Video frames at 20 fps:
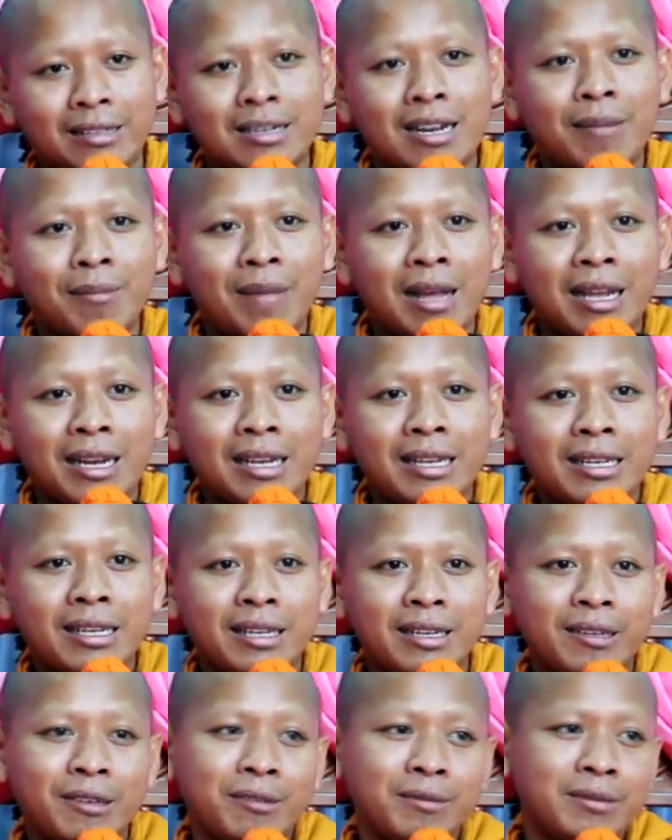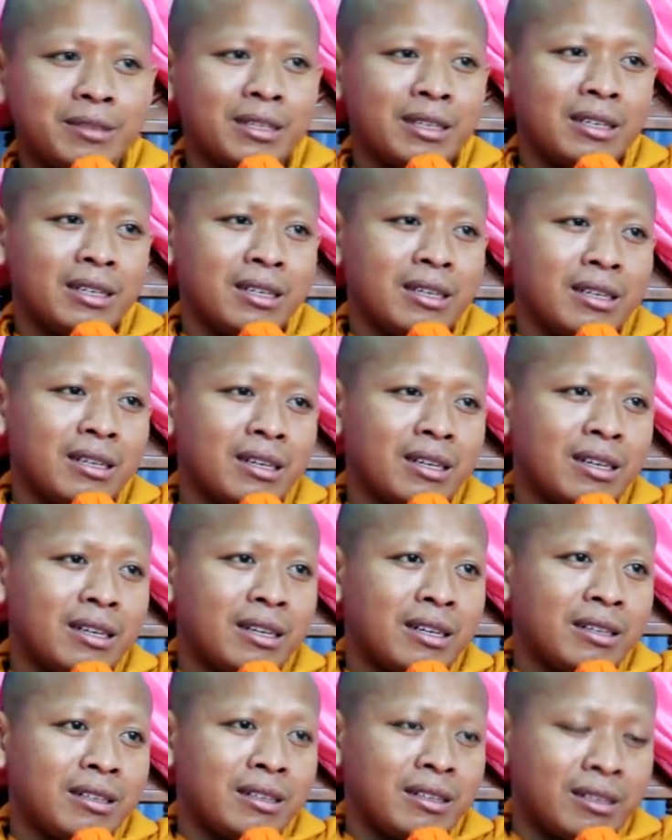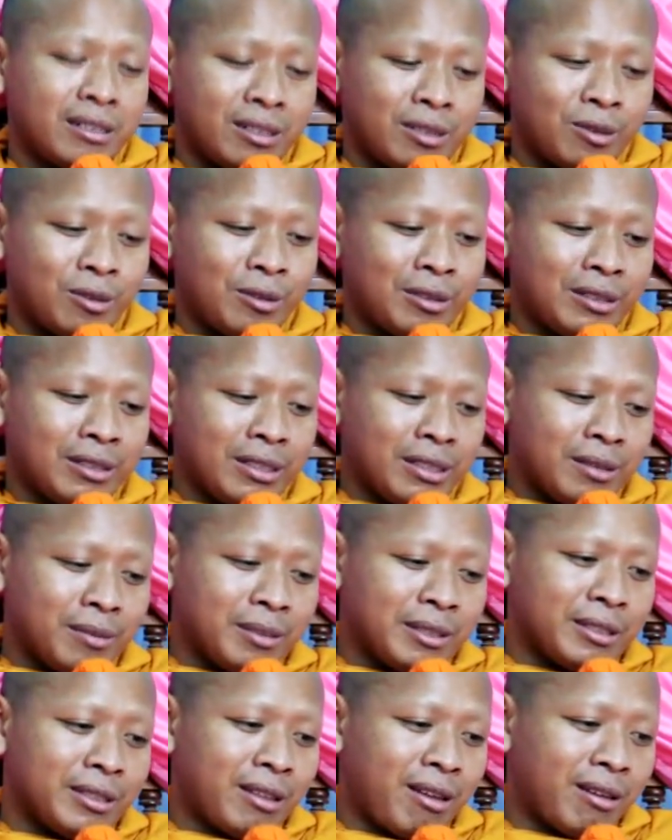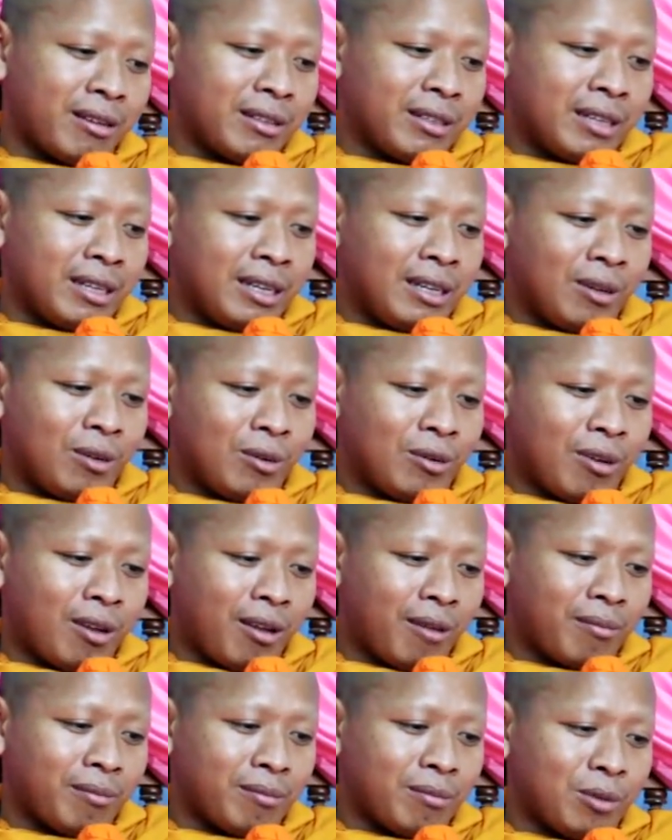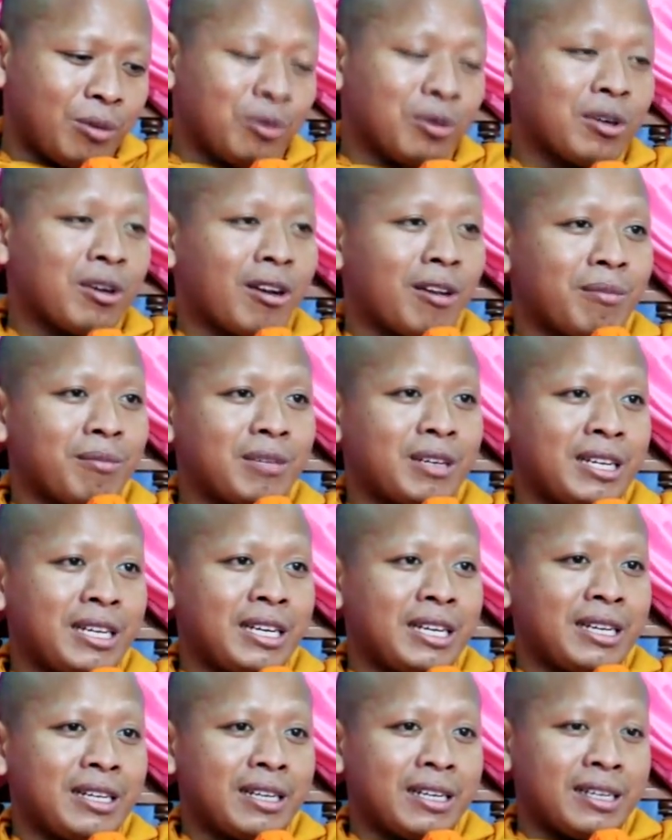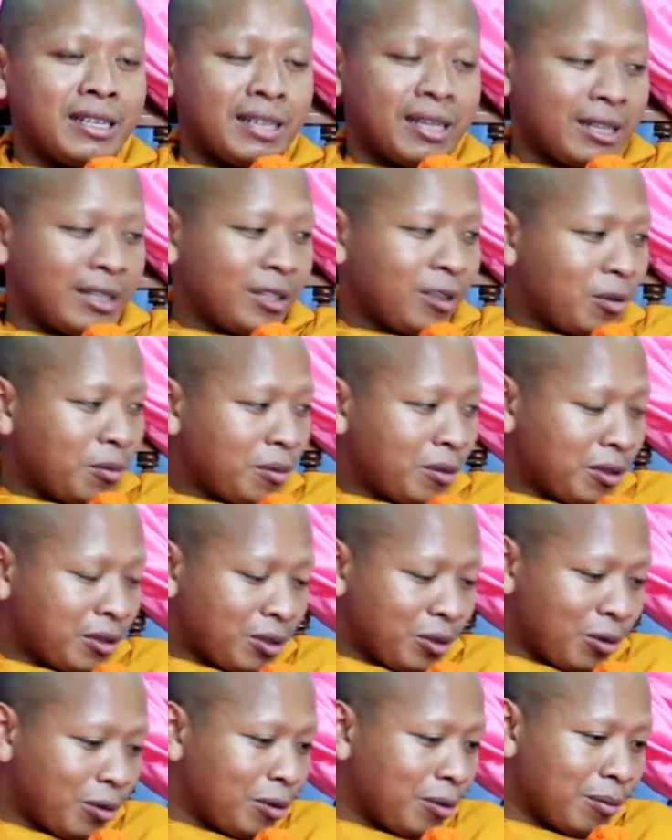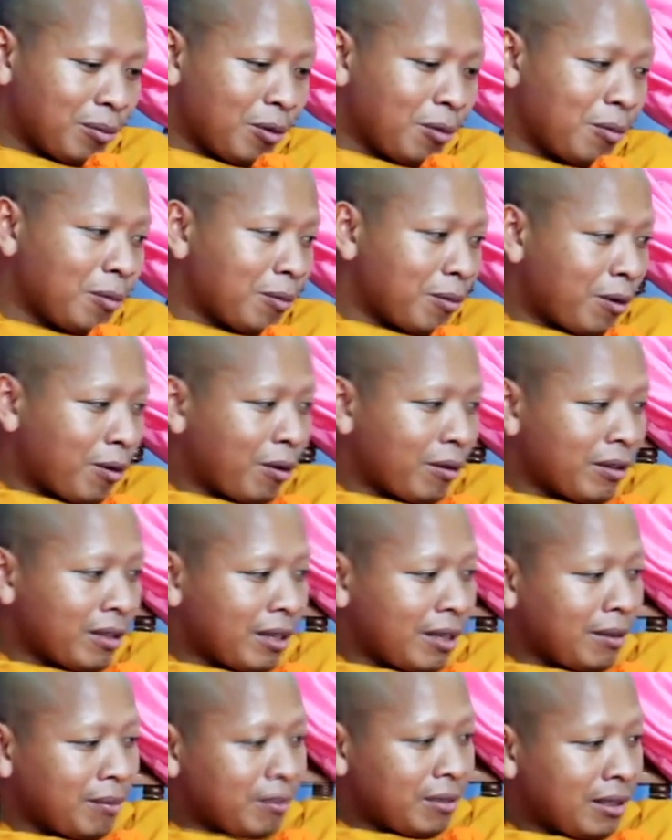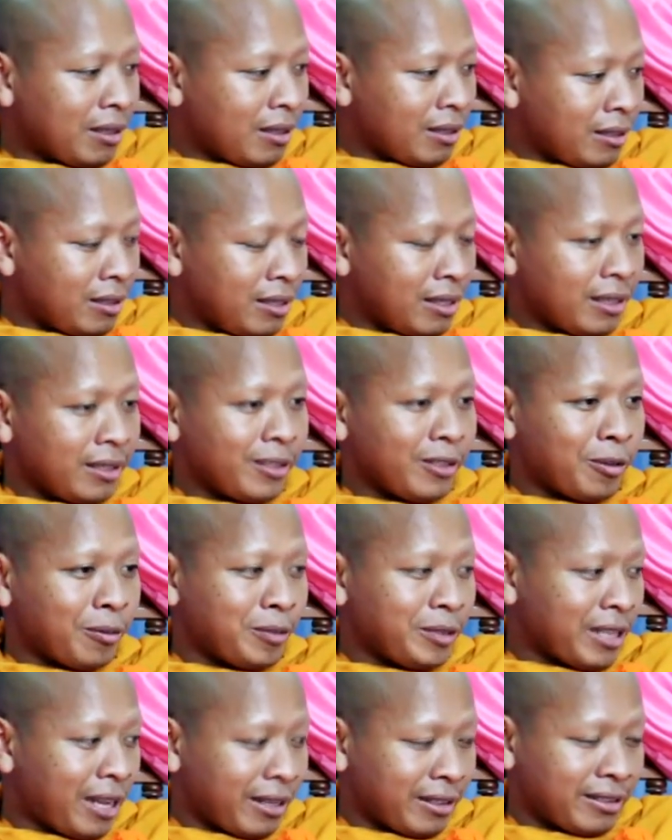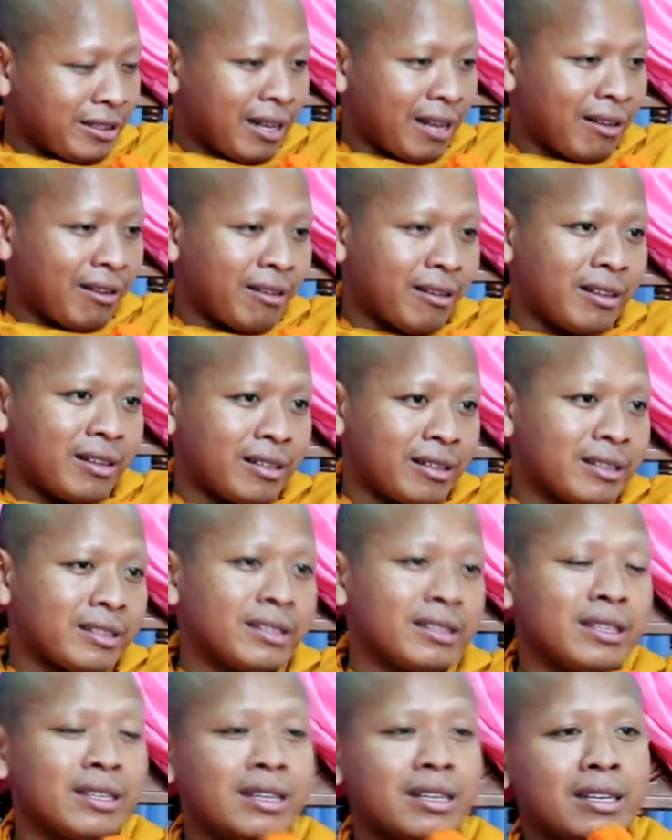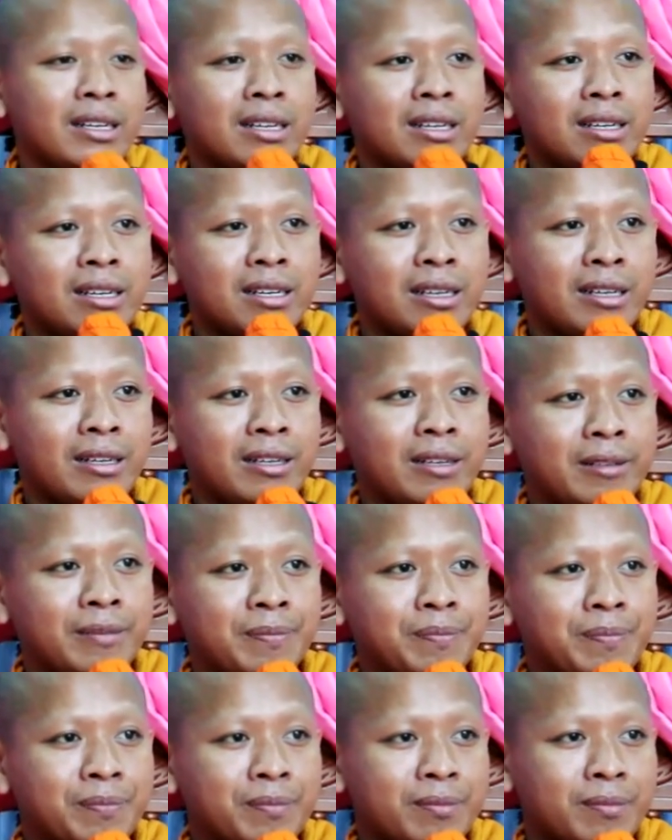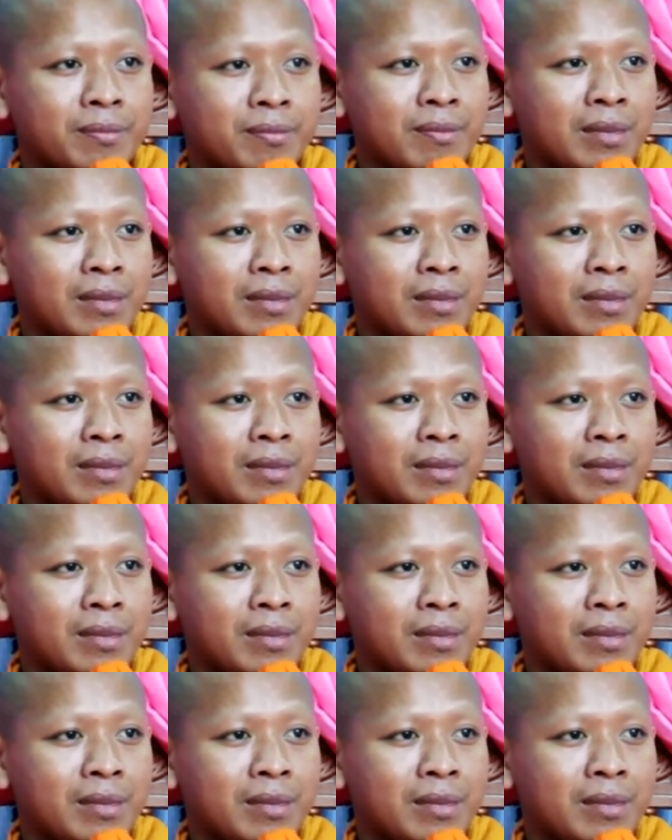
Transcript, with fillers: đã bán đấy nhận đúng anh nâng đôi xong ấy lúc không bu không riêng hay nhận nhôm của chui tụm đúc tụm rong ấy mới nhận nhôm cha ở hai nên